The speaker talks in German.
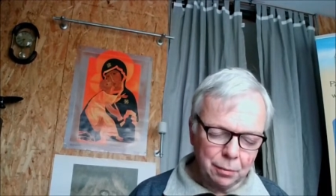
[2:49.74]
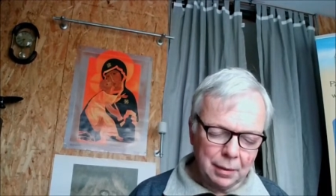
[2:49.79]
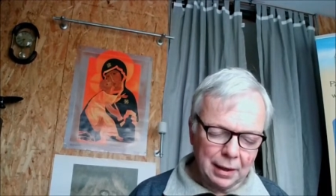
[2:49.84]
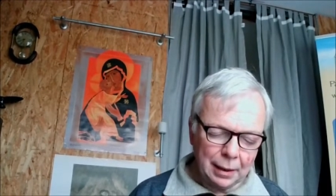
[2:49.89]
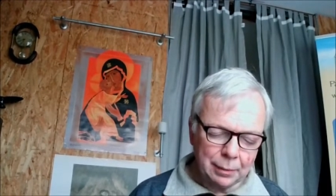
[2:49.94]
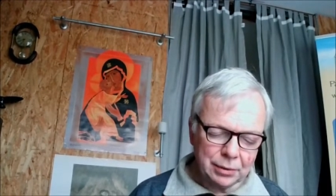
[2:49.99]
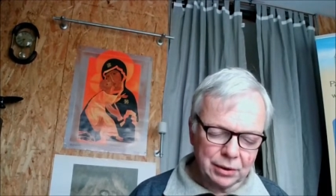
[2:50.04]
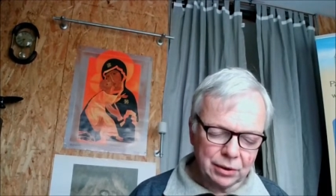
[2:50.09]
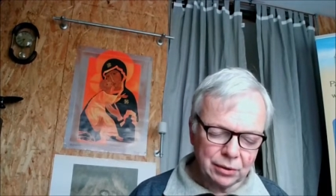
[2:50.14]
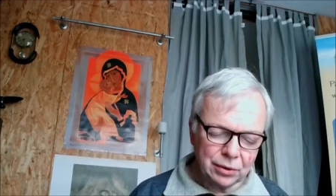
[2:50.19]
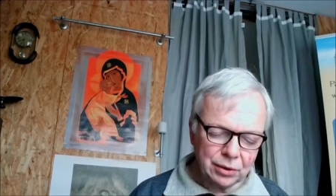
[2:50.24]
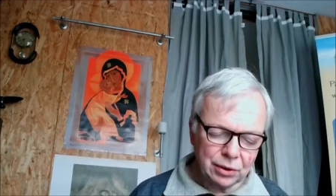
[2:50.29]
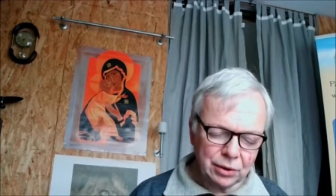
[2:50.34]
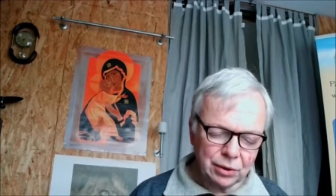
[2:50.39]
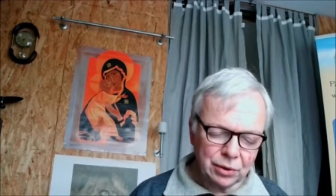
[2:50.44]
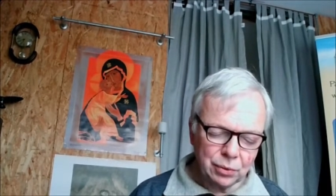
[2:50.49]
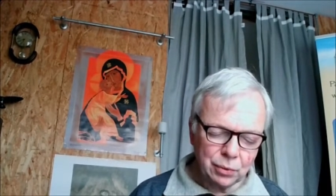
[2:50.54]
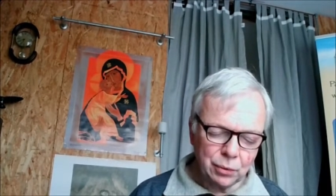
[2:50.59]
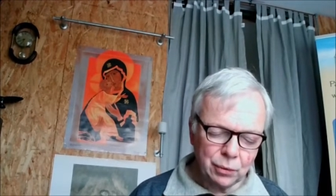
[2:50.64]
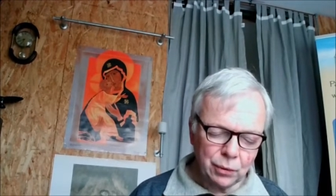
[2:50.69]
bleibst uns
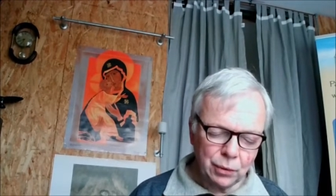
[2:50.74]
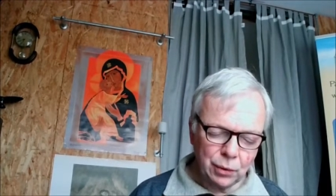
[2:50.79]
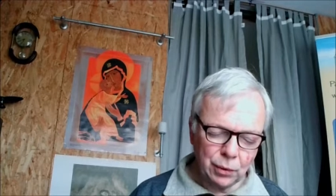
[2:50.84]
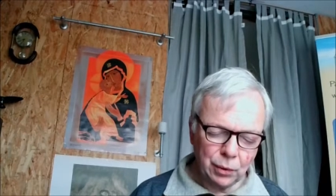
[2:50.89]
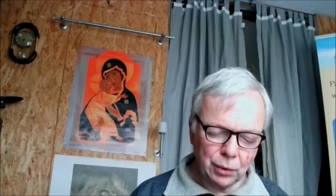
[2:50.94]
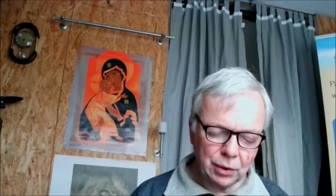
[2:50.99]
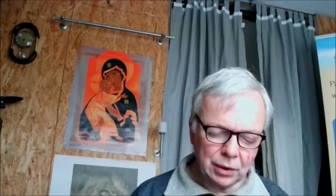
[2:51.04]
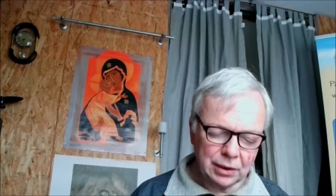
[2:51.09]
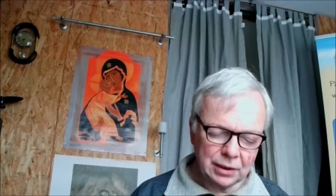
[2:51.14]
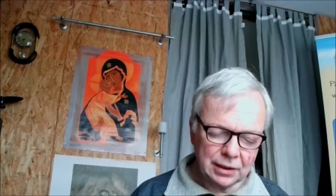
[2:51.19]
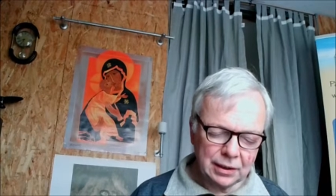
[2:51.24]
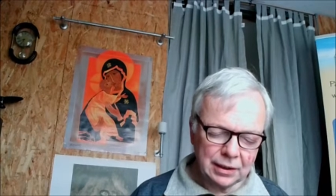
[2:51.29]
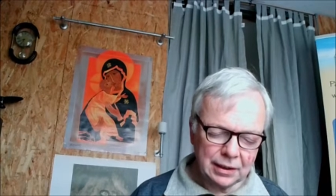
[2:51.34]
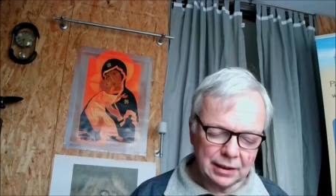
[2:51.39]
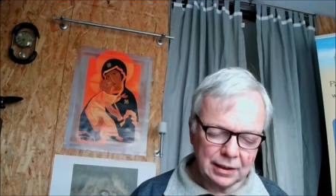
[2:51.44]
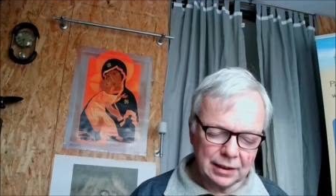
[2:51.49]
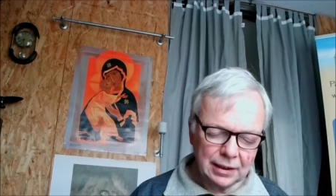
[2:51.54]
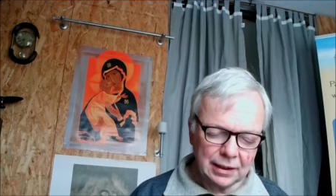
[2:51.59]
Zuflucht.